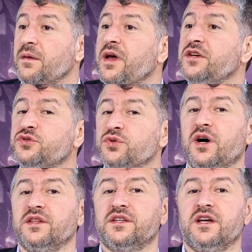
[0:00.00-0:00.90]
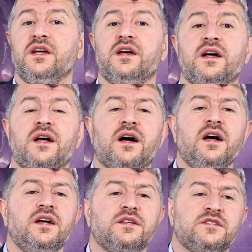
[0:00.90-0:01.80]
Ben şu anda
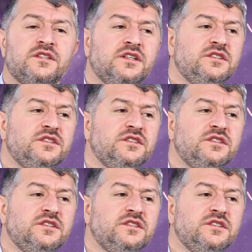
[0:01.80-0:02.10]
hayatın